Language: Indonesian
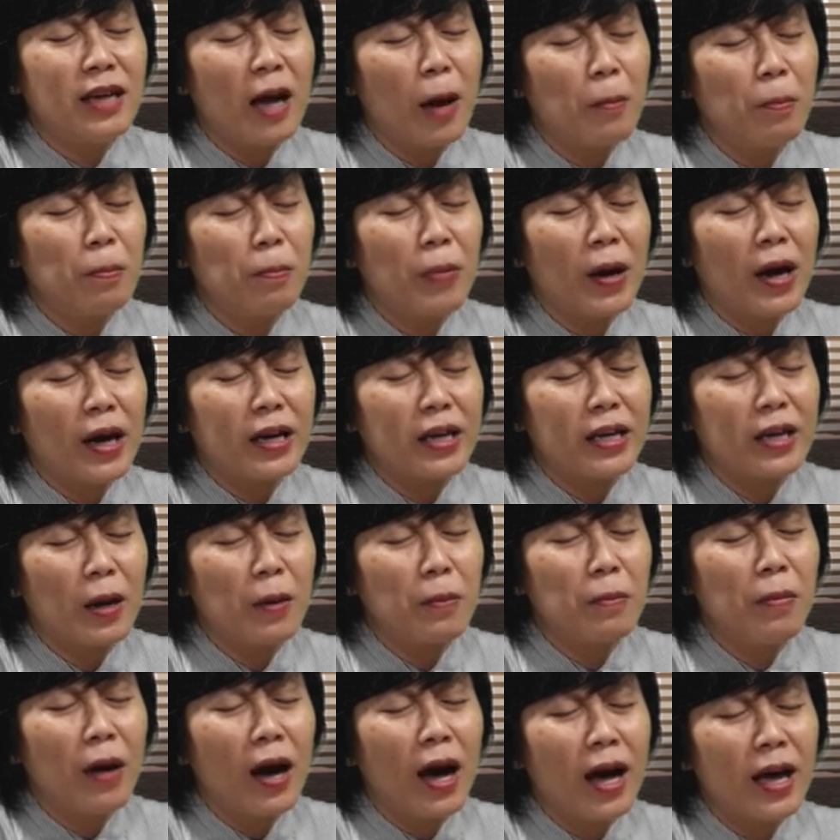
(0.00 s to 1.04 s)
dampak
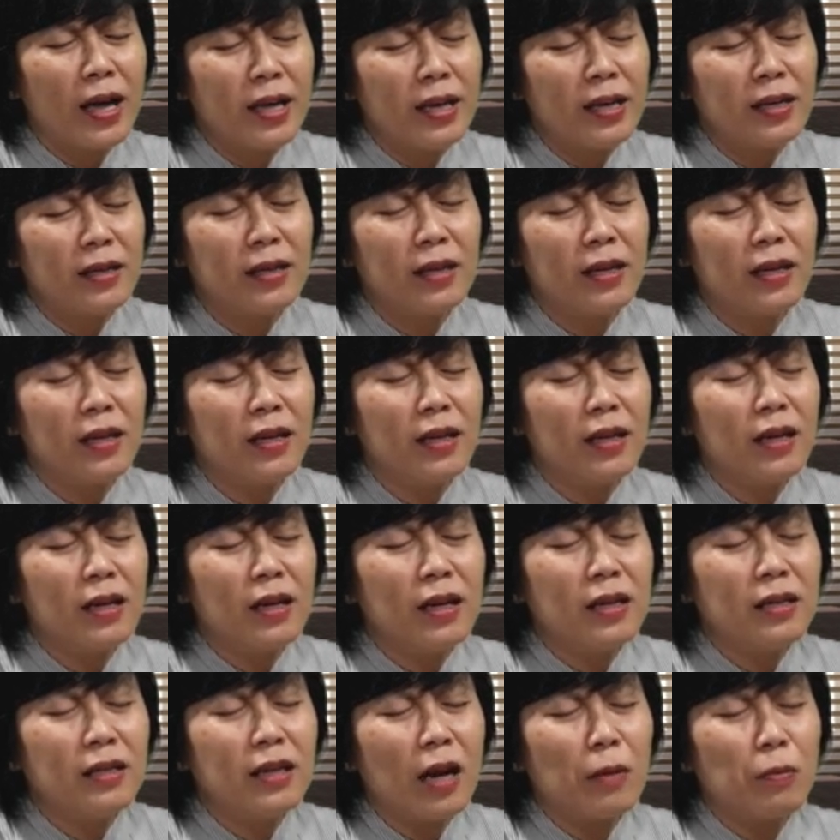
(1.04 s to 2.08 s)
yang baik
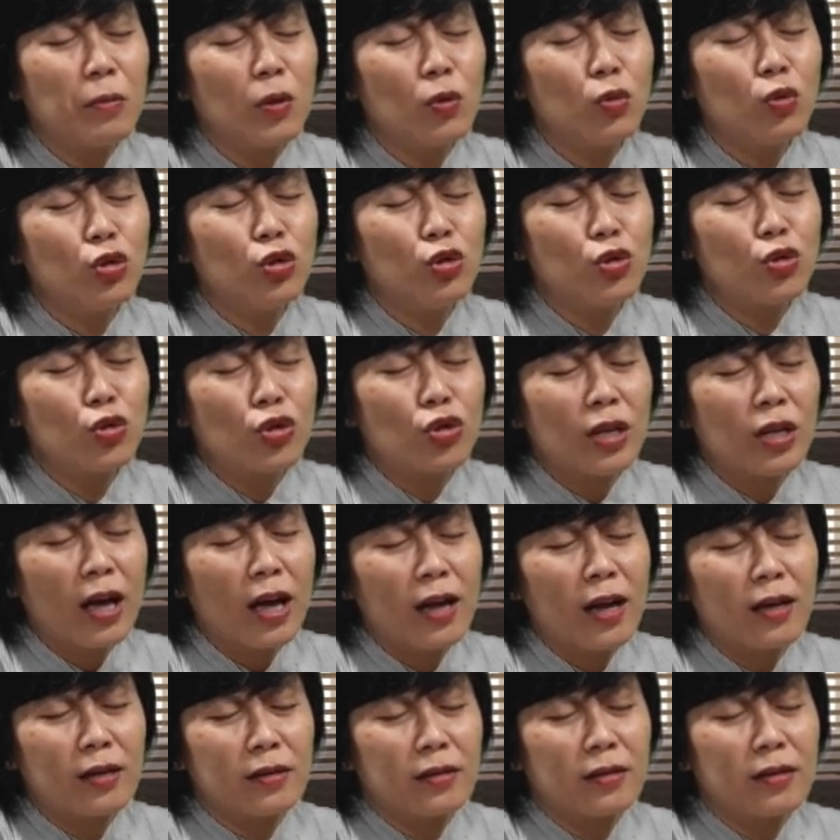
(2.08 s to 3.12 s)
dan
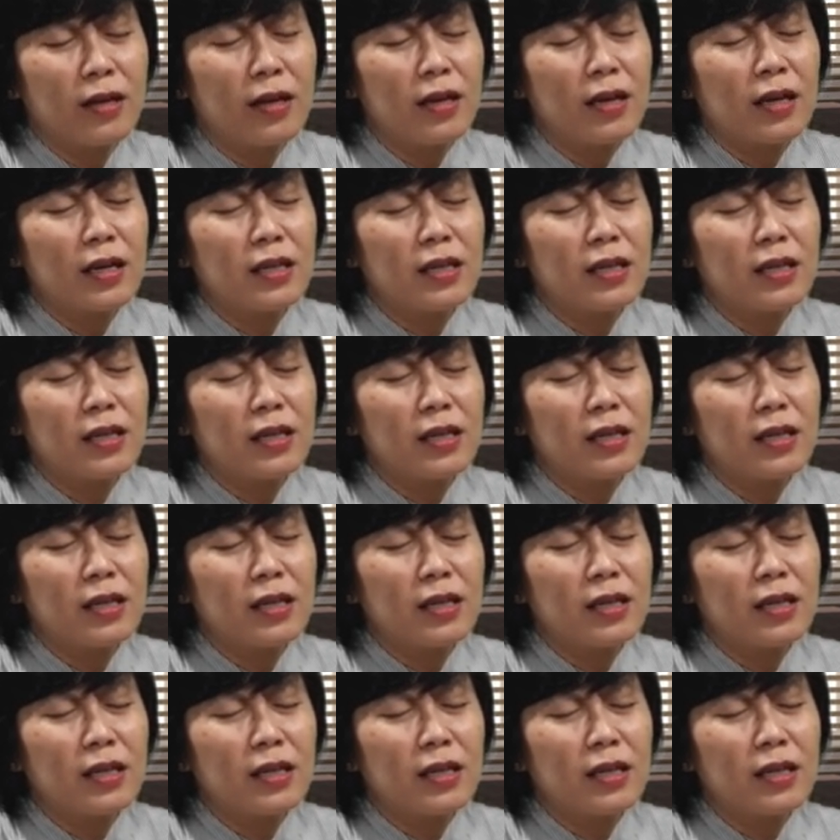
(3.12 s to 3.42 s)
mewujudkan